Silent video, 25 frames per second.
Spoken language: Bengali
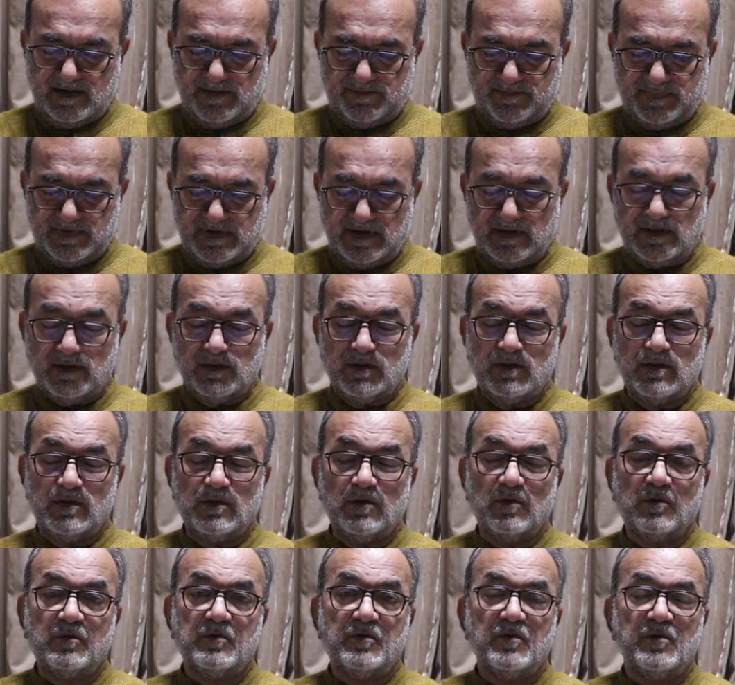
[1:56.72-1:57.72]
আপনার
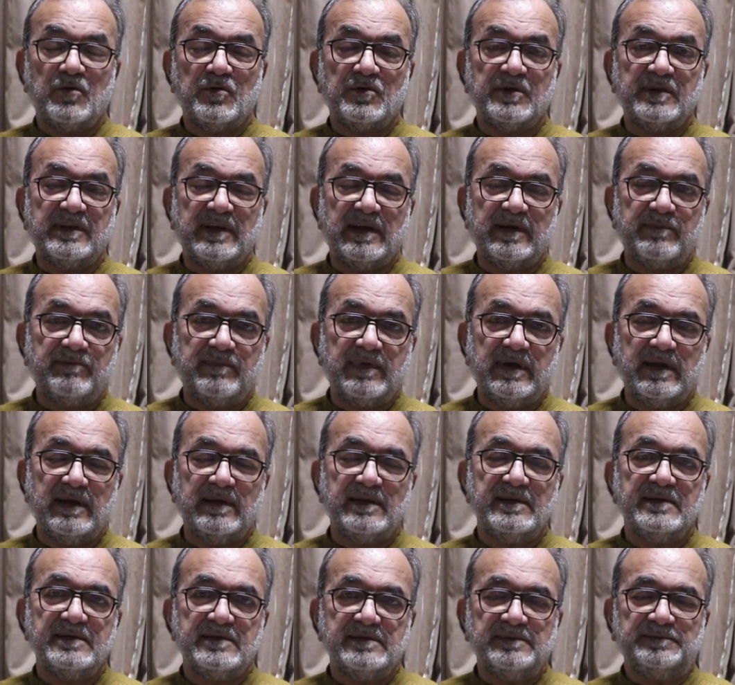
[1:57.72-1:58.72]
লক্ষ্য করে দেখবেন
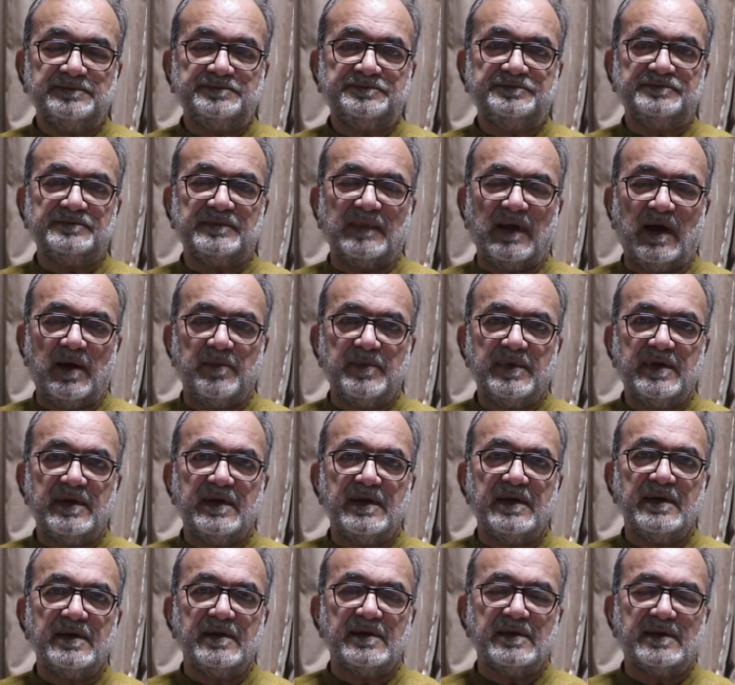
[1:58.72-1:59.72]
আমি
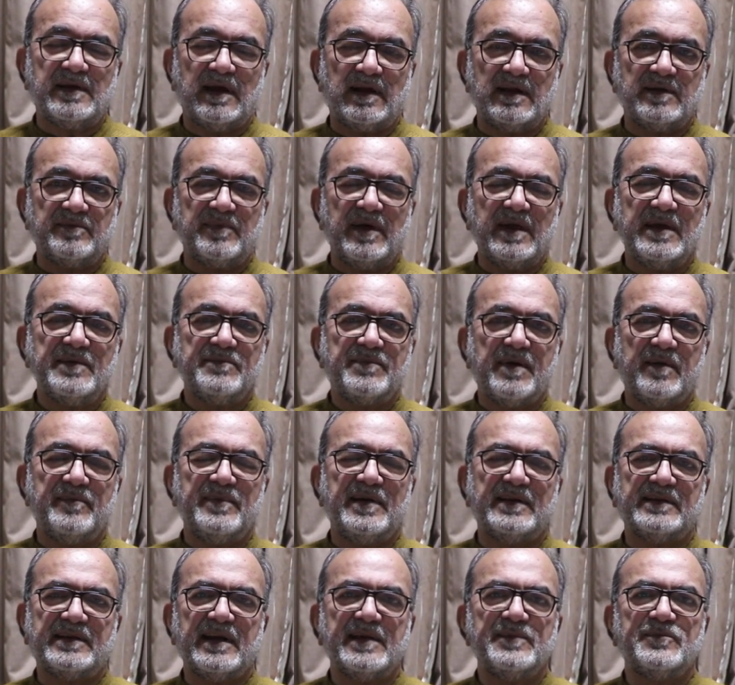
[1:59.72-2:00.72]
ধারাবাহিকভাবে
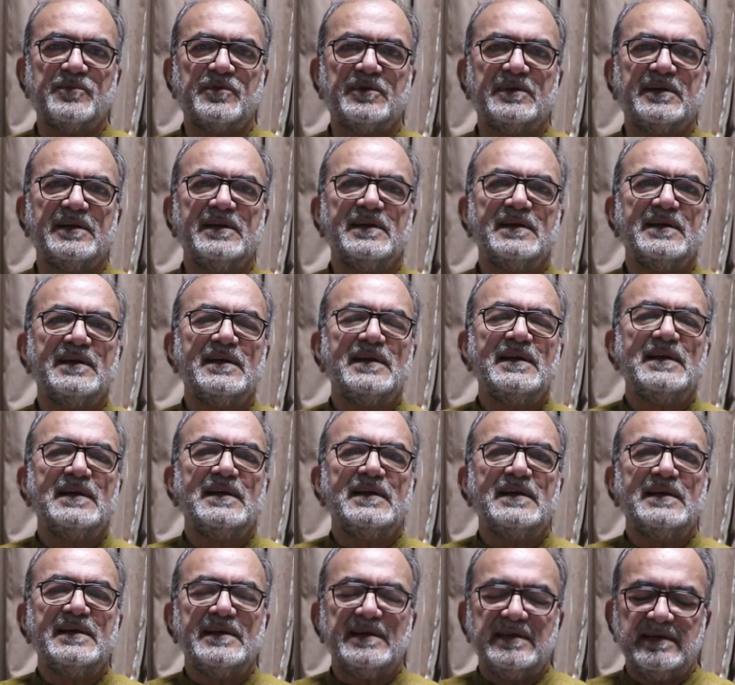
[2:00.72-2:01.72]
এটাই বলি
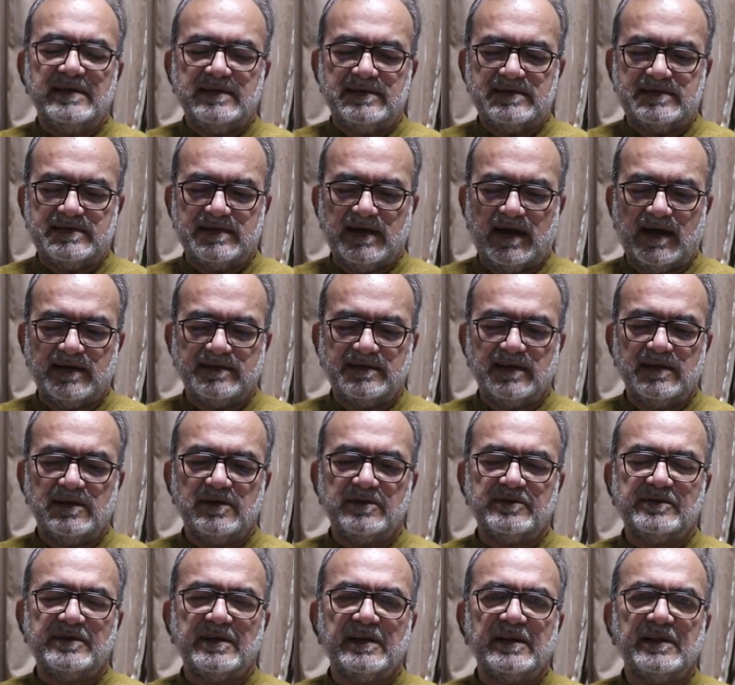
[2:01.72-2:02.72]
যে
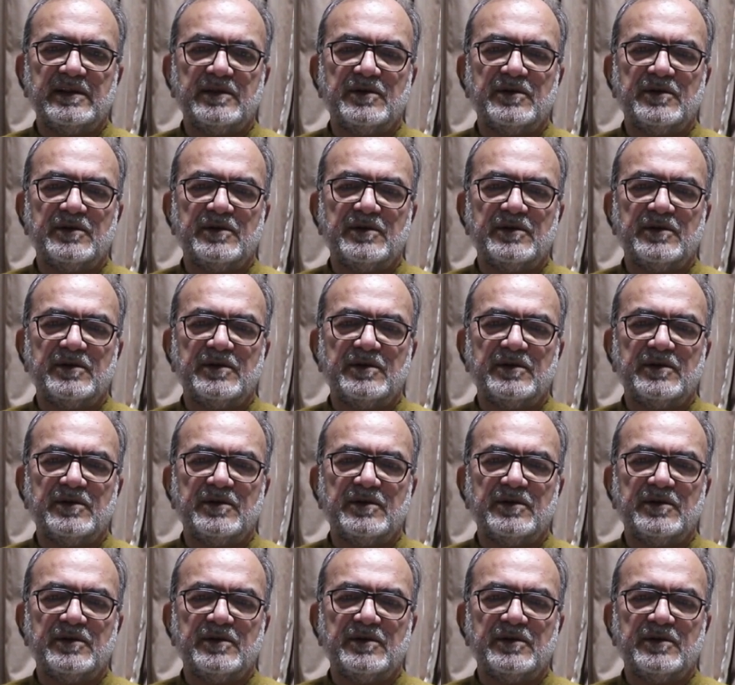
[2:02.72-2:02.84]
আদালতের